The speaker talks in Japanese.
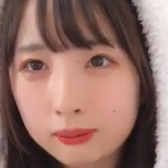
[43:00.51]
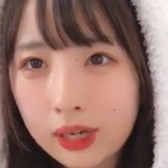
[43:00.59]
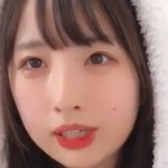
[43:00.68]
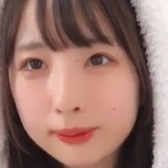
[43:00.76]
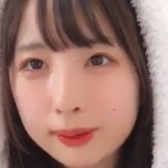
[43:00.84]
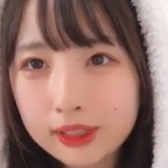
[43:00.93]

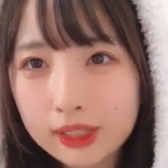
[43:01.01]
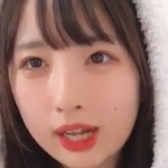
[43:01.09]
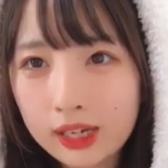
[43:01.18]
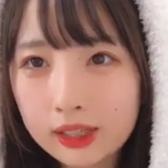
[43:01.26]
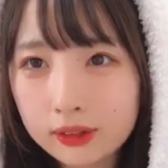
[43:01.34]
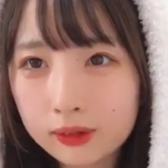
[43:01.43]
パックパックあ
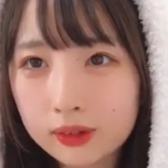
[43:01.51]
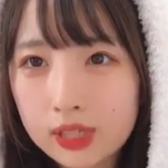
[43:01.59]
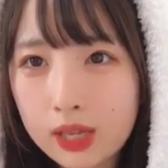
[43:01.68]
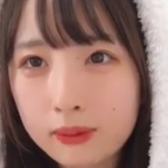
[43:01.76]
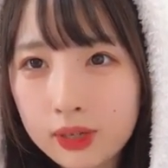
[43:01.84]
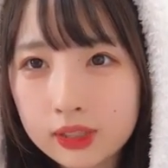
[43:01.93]
りがとうご
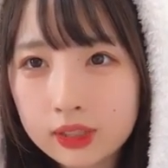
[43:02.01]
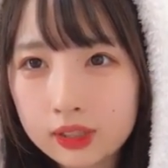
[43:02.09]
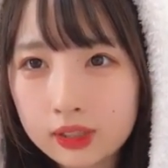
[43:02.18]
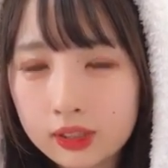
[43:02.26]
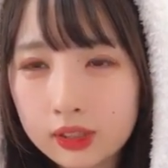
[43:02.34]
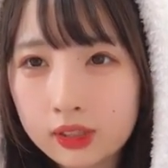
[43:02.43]
ざいます
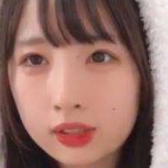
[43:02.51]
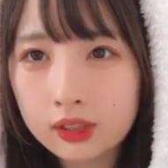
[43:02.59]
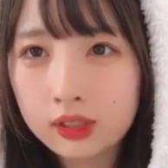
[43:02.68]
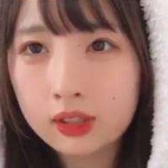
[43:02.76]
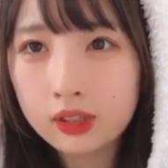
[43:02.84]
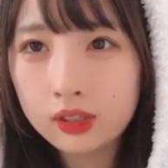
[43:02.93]

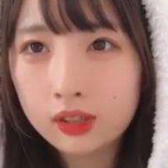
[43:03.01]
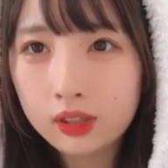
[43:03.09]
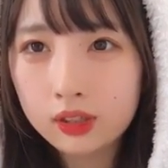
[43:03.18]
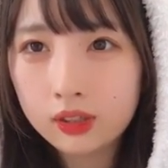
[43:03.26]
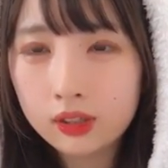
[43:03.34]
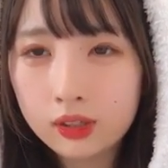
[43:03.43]

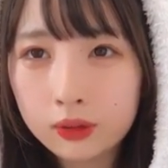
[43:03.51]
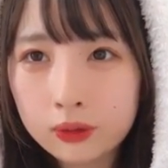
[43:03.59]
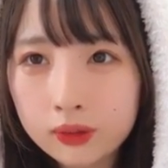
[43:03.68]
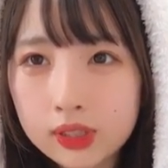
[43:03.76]
こ